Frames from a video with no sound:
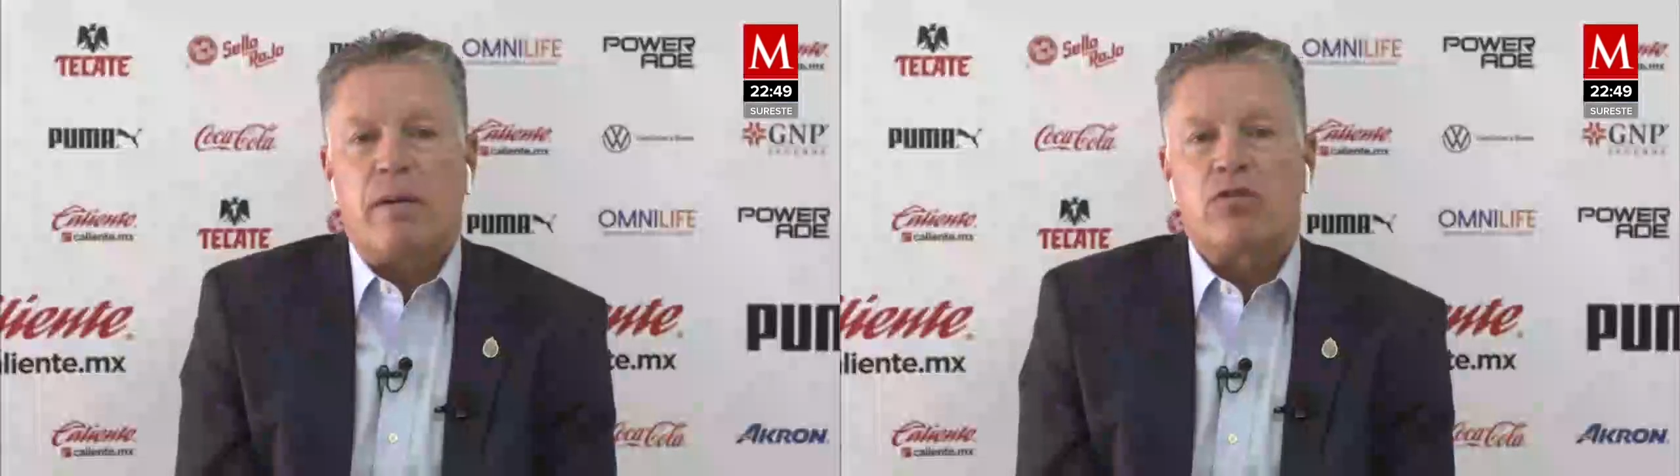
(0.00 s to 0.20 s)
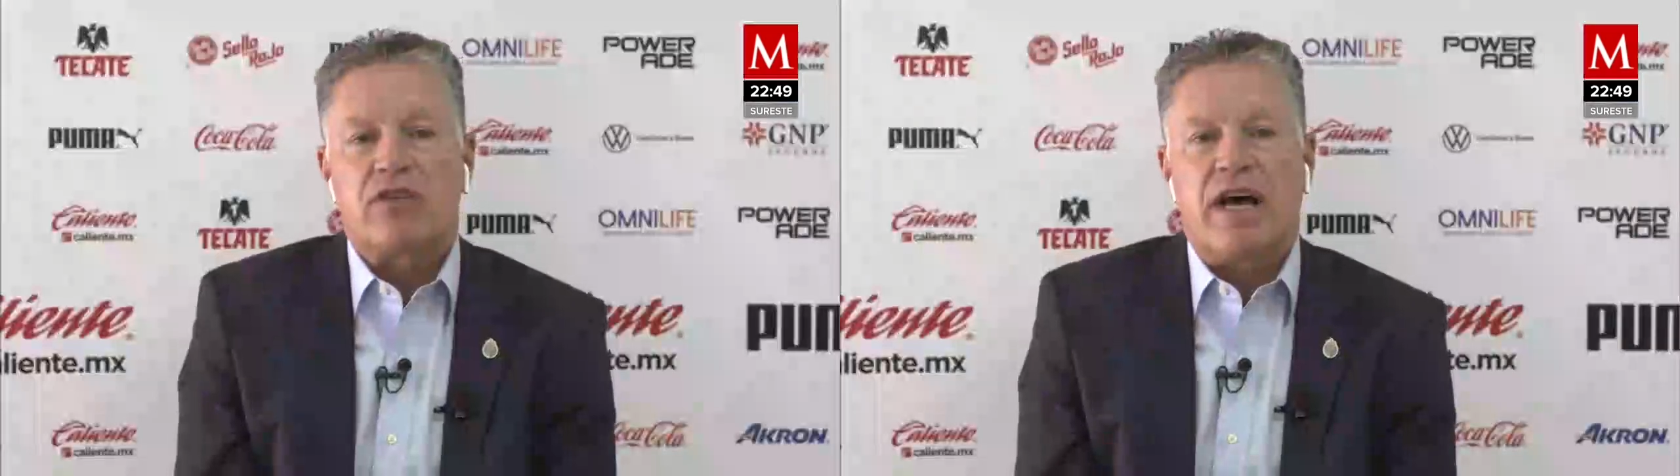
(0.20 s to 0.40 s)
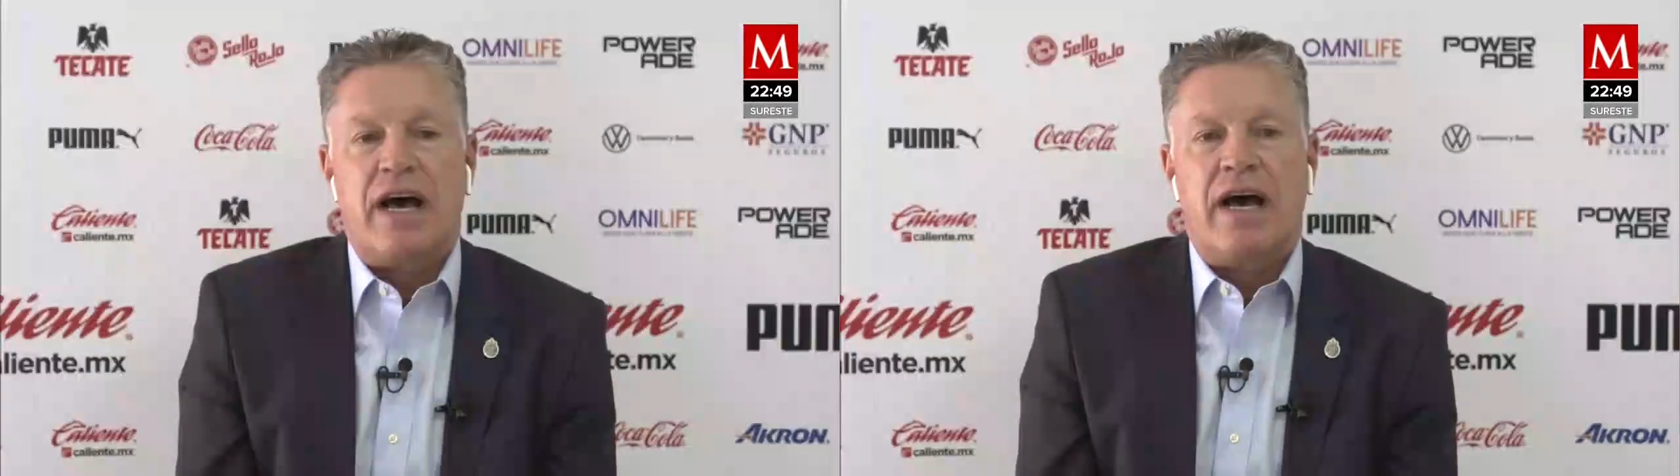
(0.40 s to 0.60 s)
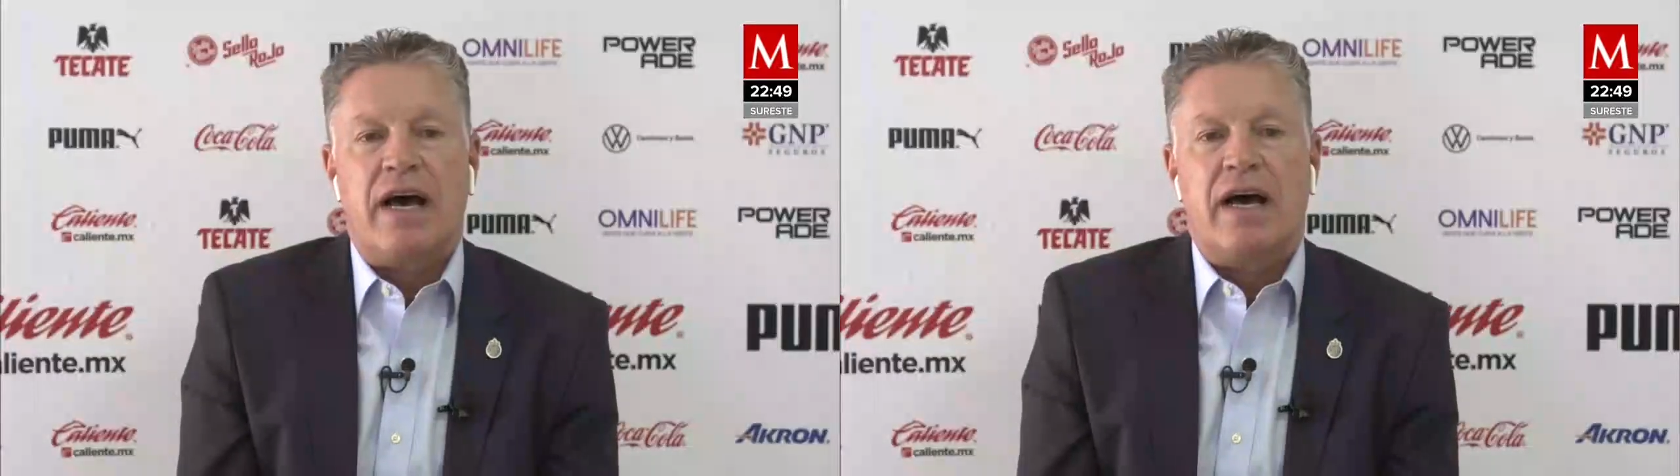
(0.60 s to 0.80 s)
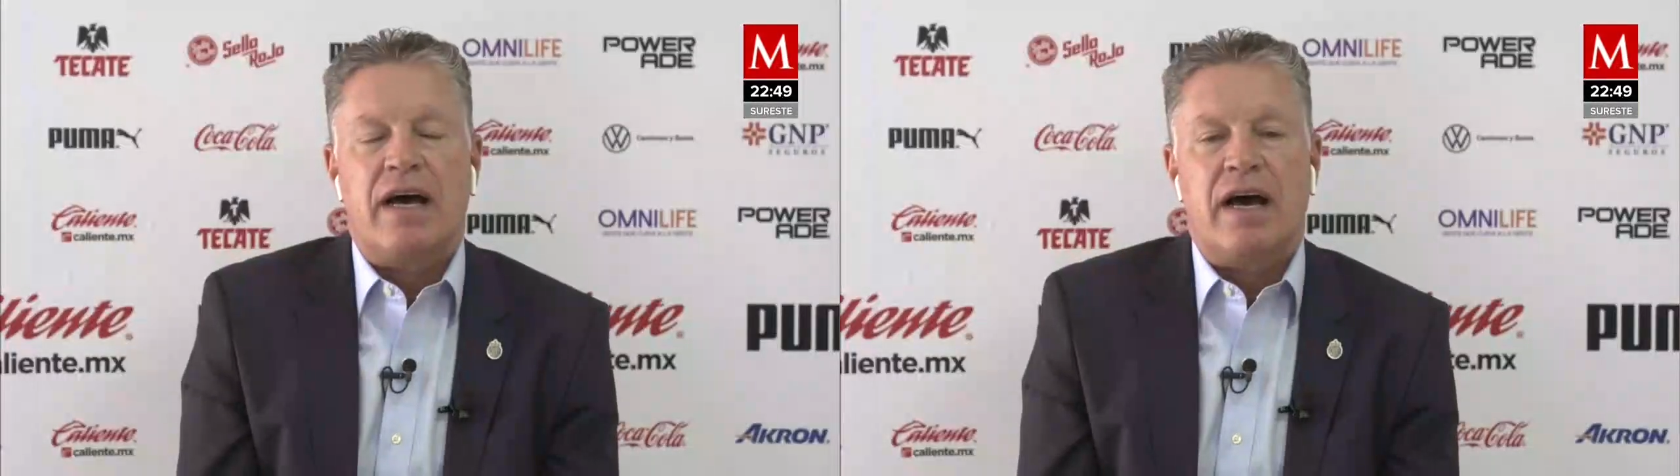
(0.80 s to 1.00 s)
Hoy vamos
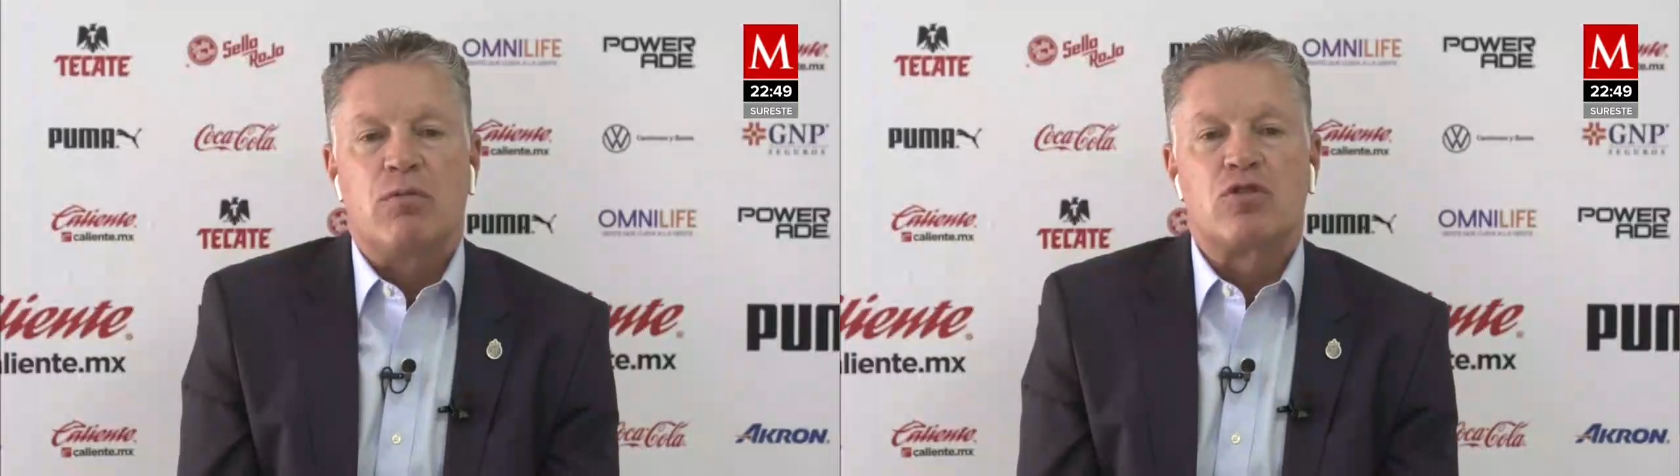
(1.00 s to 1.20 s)
a,